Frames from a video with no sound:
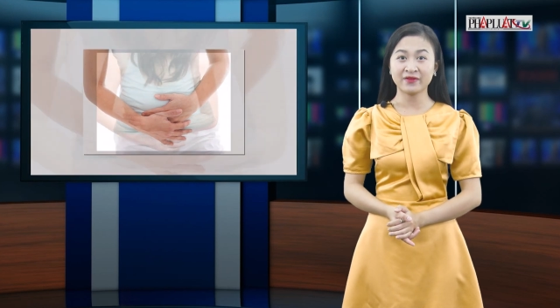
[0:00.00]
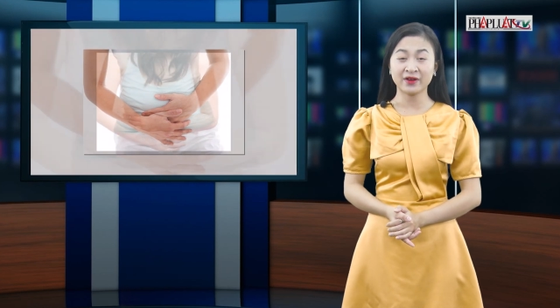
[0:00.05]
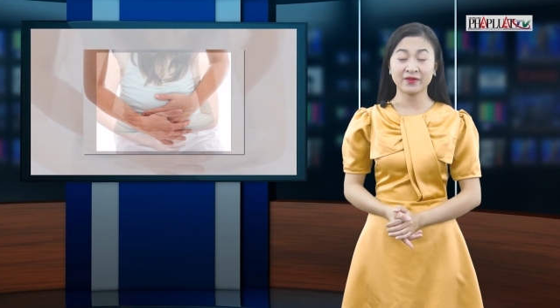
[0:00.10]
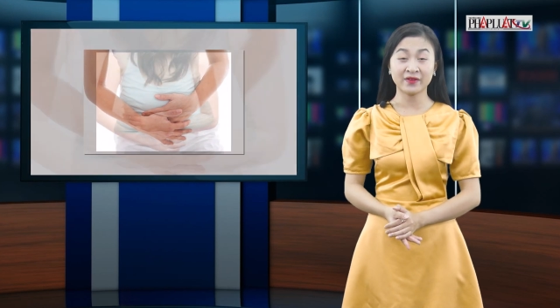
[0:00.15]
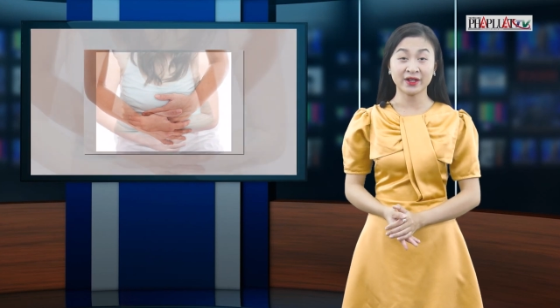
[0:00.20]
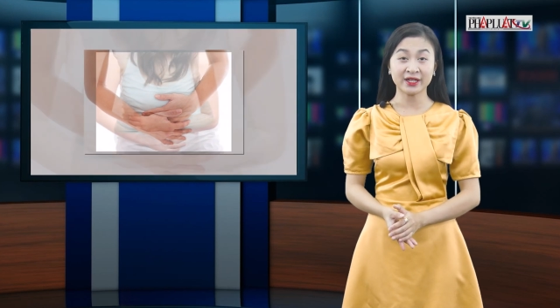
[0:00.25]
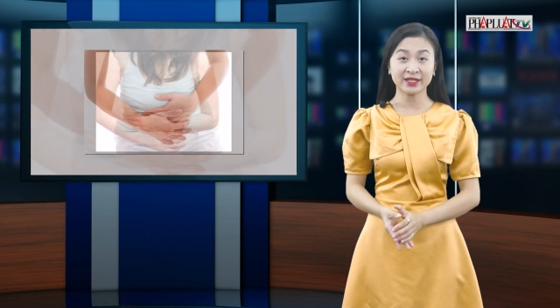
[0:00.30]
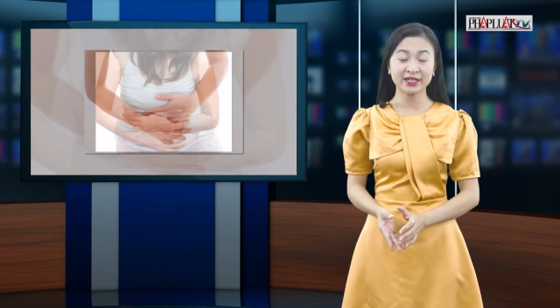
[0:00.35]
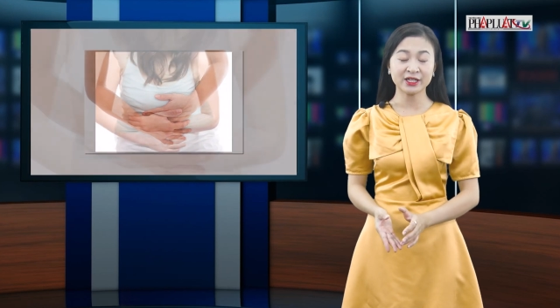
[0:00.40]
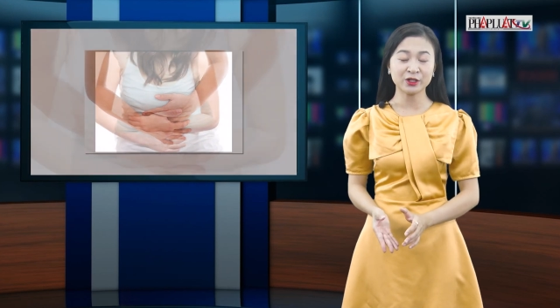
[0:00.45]
và
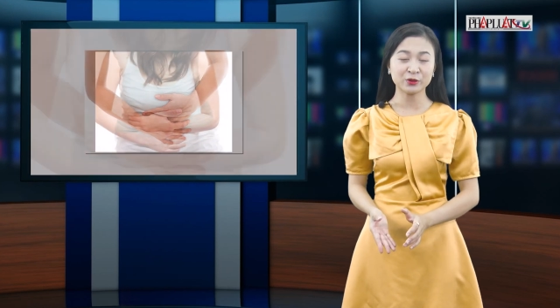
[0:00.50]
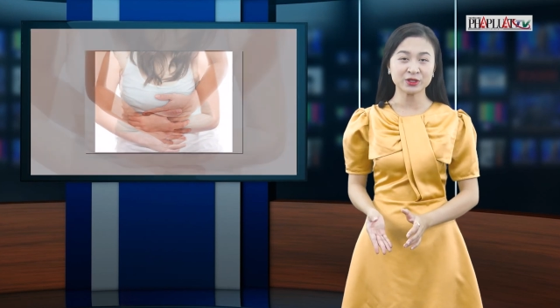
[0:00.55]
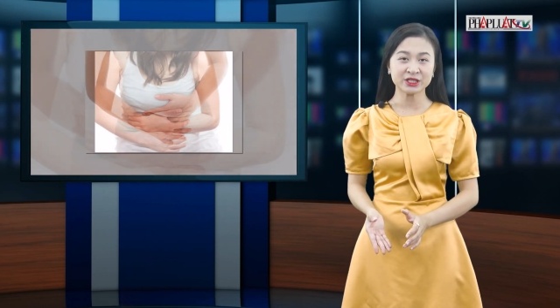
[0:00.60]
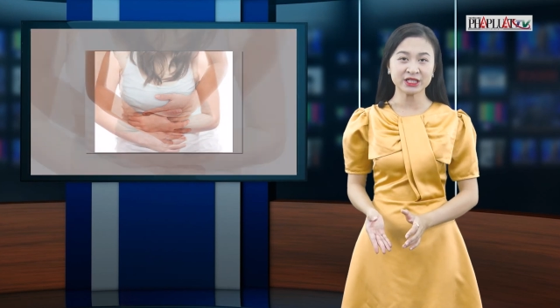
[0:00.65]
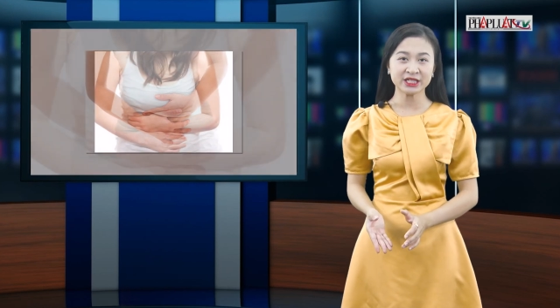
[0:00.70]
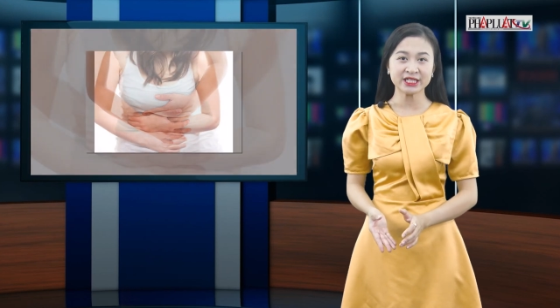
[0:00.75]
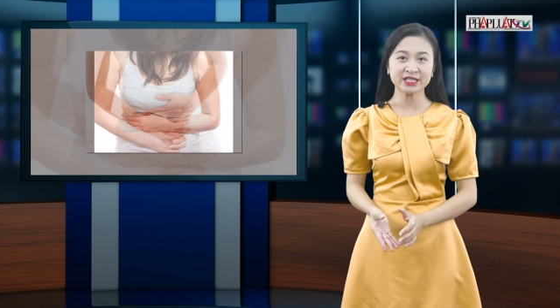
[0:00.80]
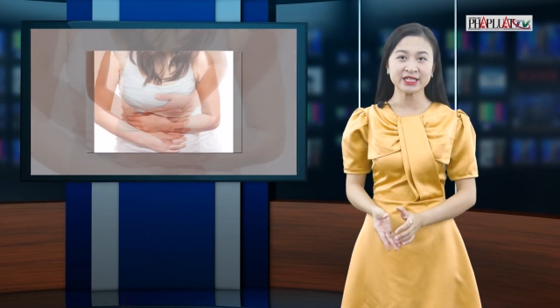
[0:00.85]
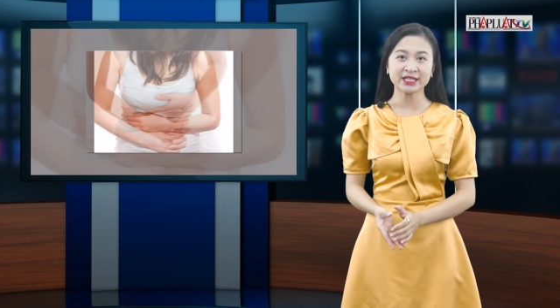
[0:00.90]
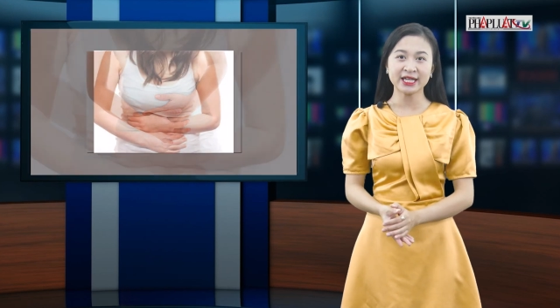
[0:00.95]
phải điều
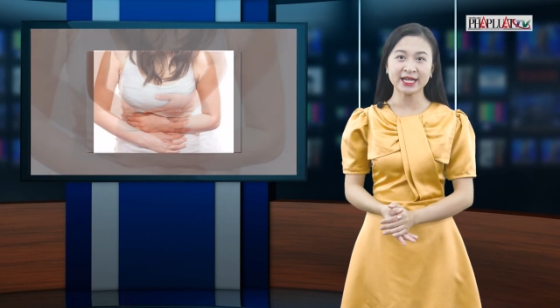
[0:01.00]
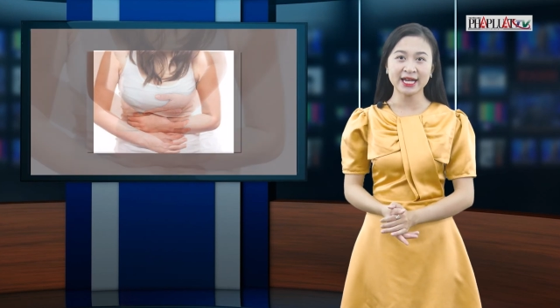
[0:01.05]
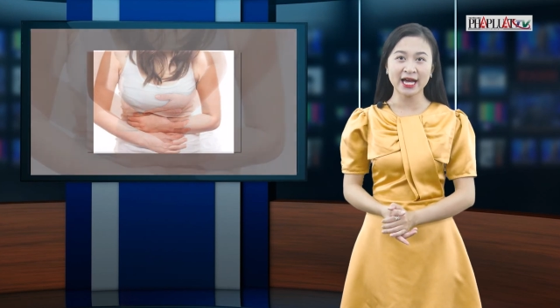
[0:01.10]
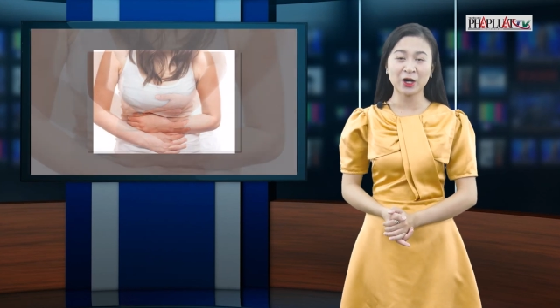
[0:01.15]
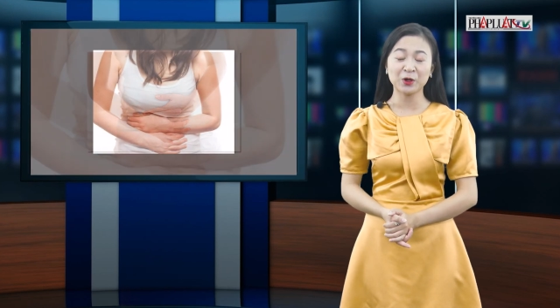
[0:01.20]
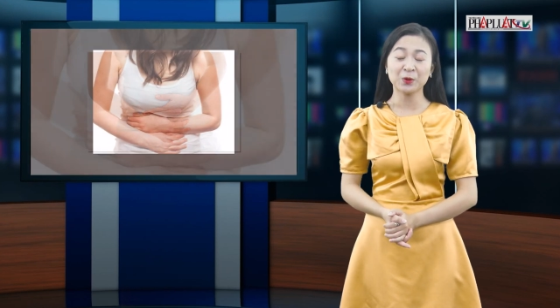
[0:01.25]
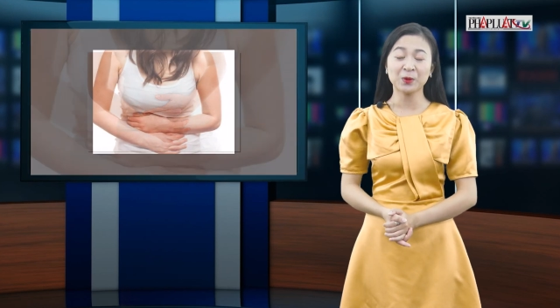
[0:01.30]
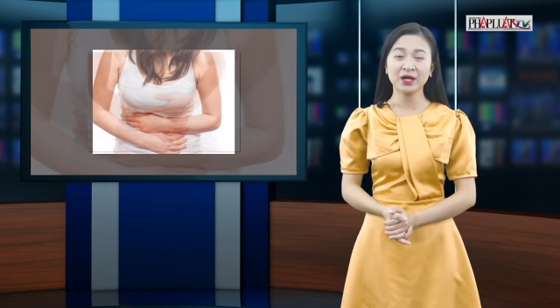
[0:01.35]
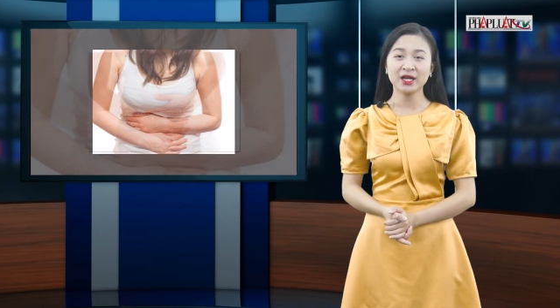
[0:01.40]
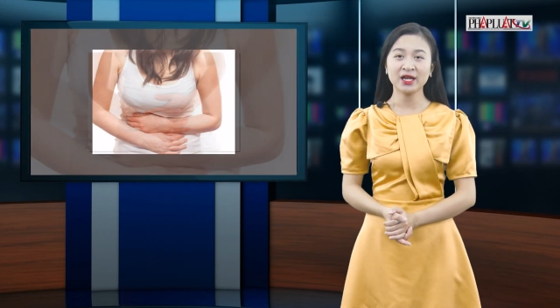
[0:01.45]
trị như thế
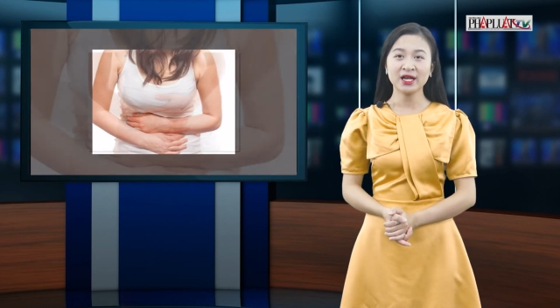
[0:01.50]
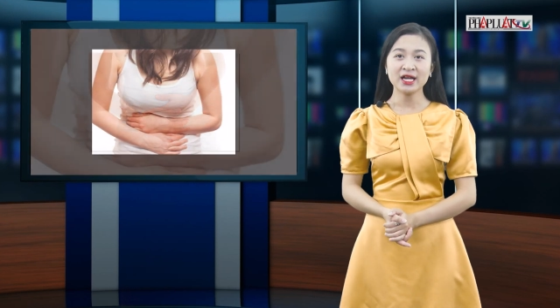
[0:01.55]
nào?